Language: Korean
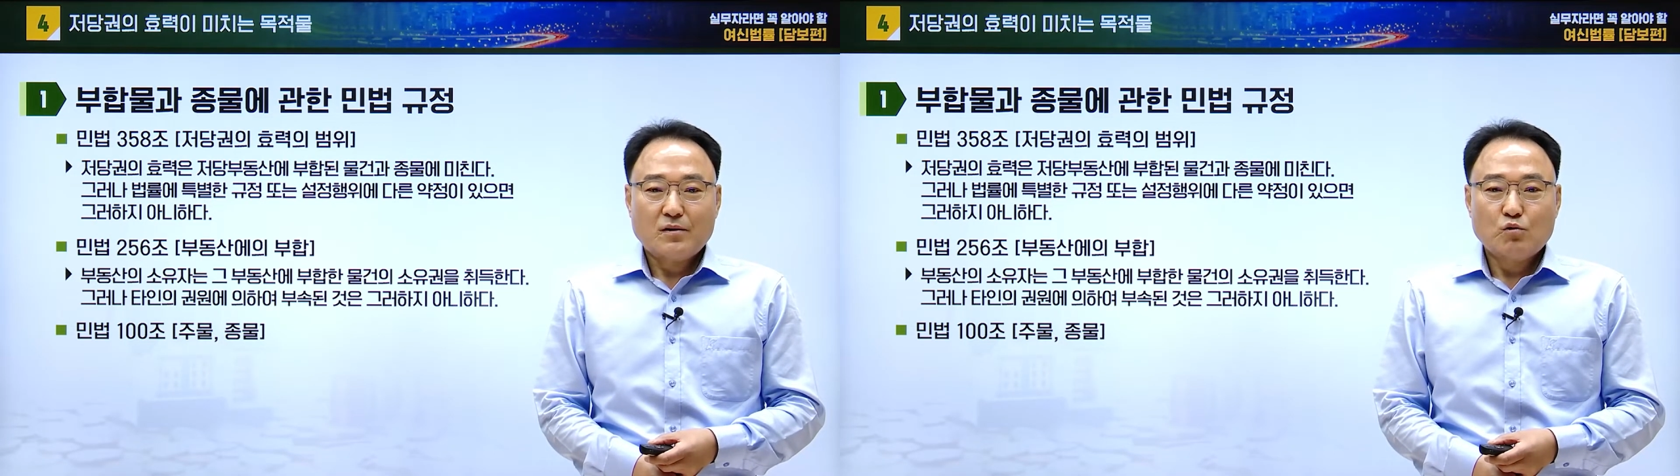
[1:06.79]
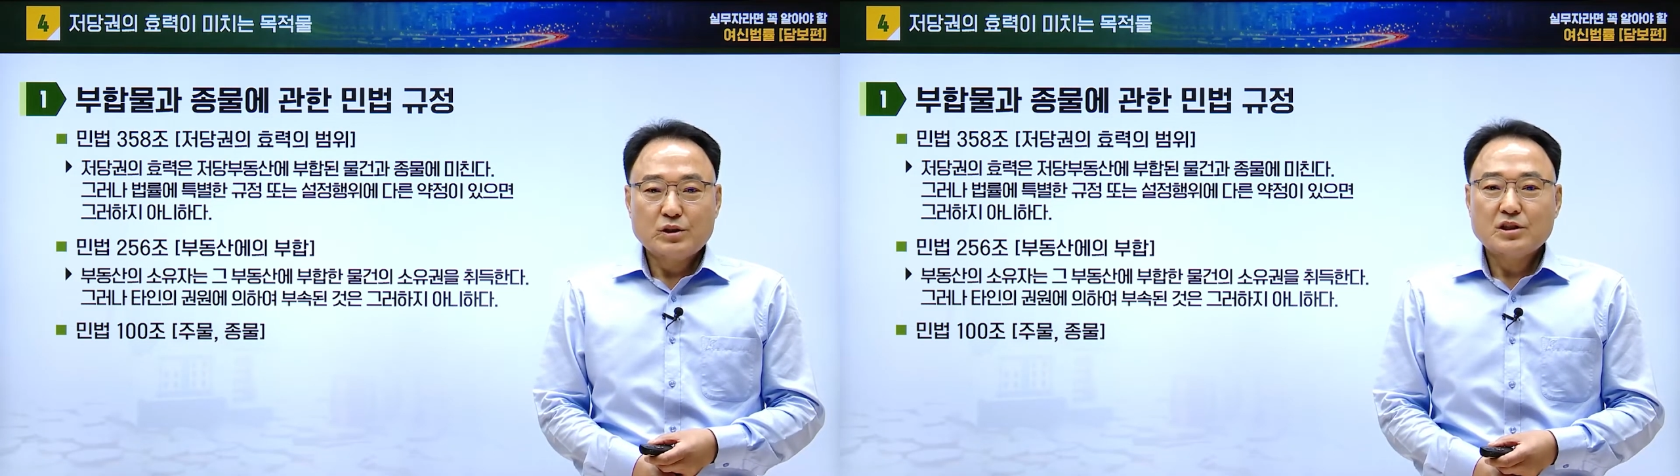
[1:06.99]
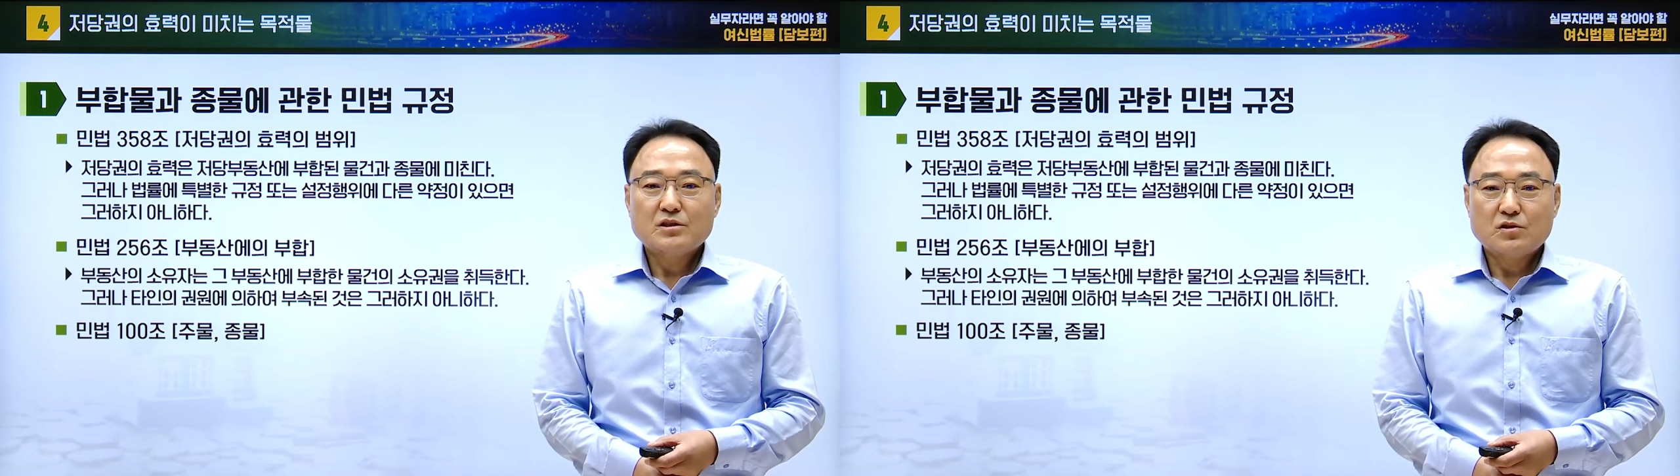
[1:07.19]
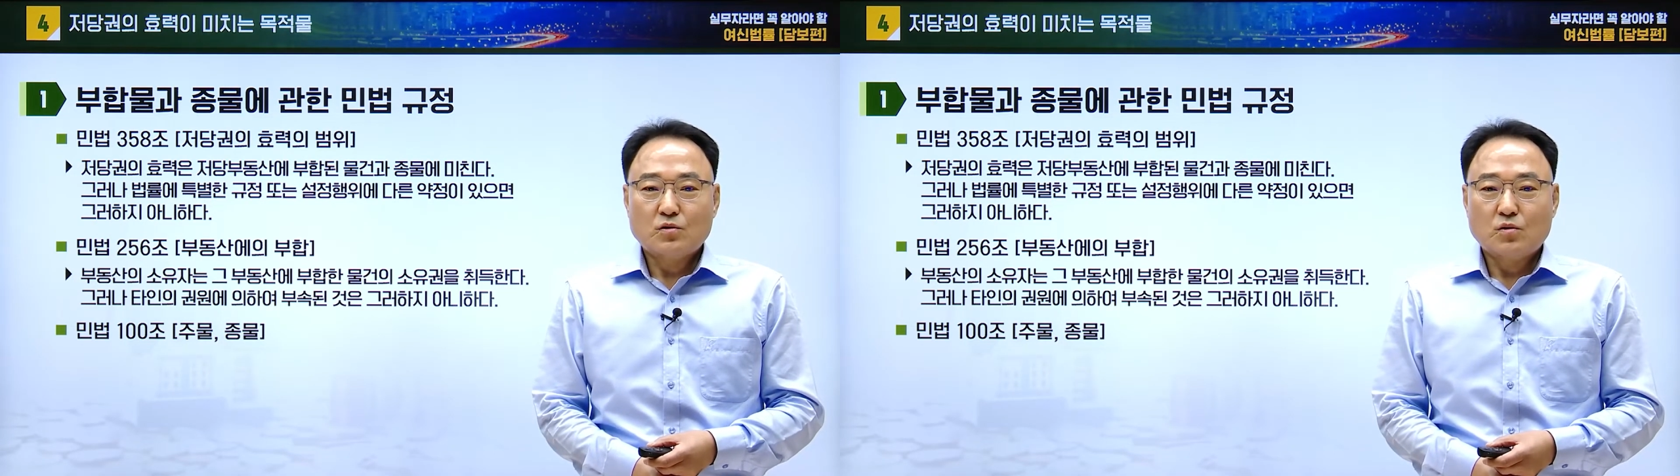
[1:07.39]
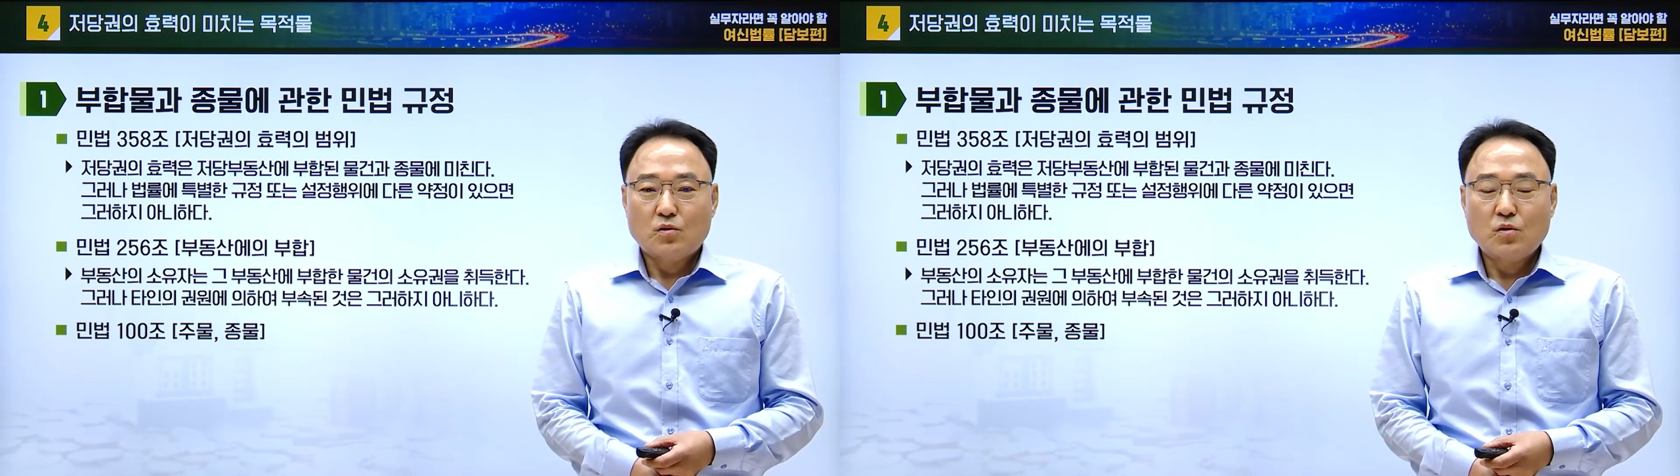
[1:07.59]

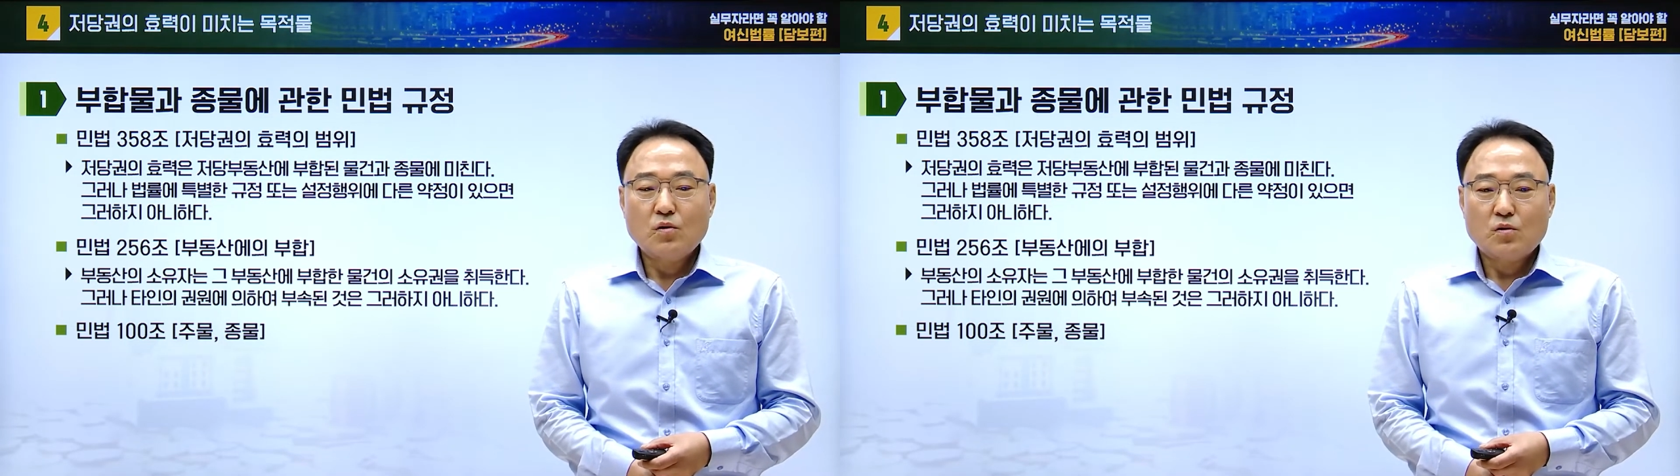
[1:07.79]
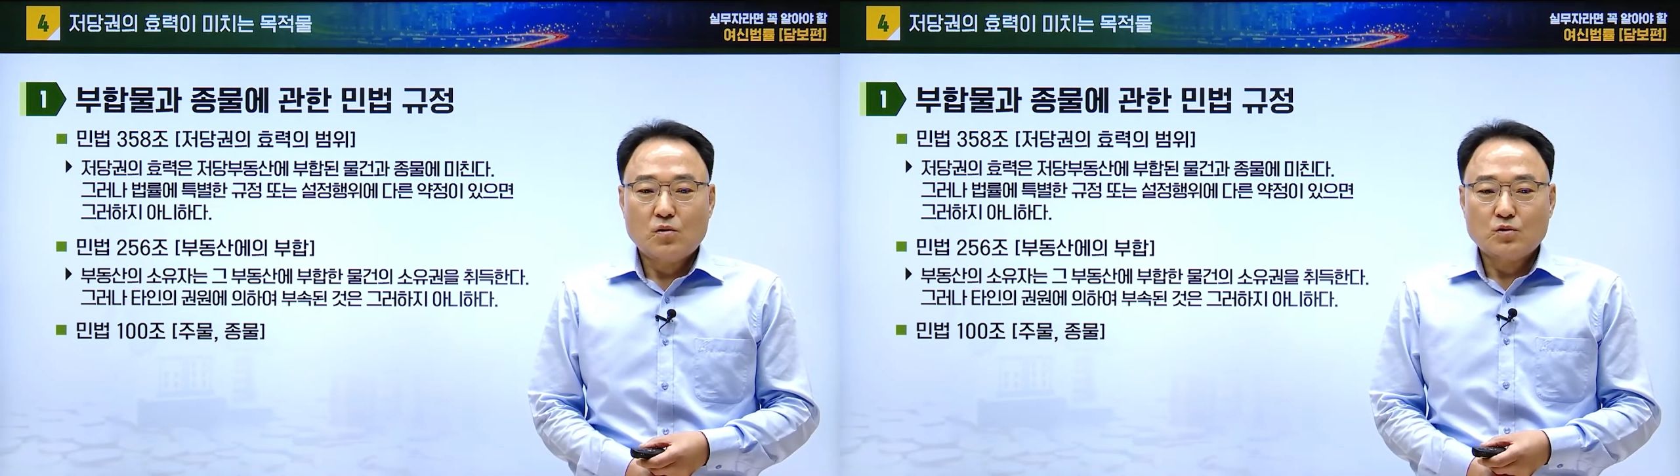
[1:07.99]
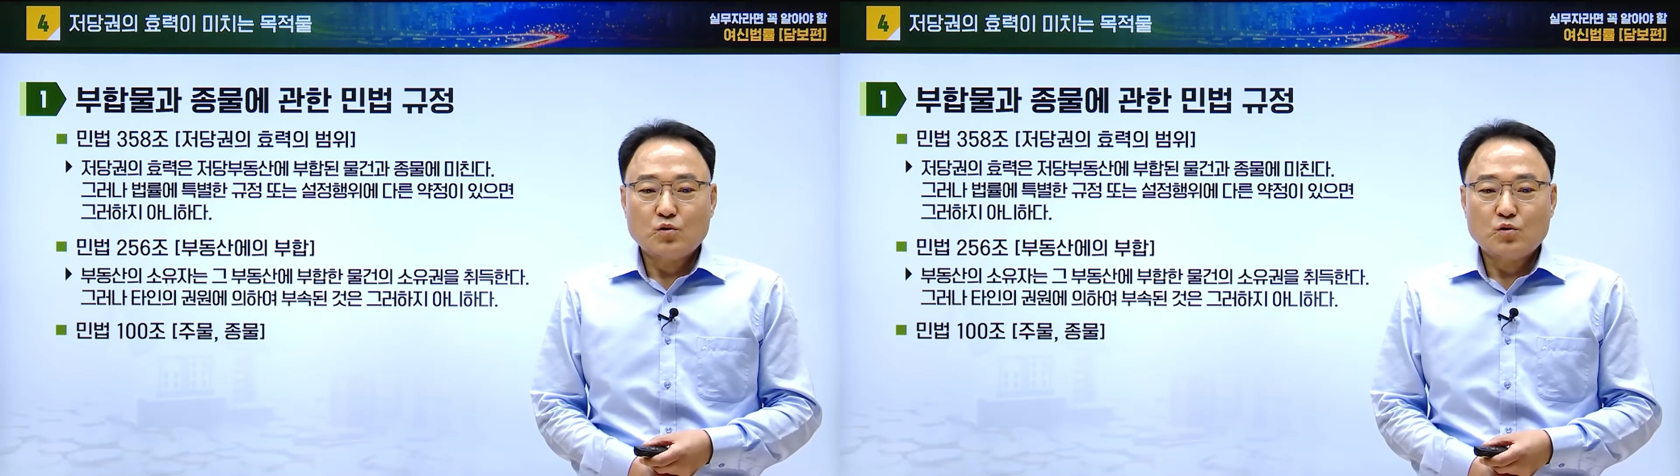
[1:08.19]
원칙적으로 어,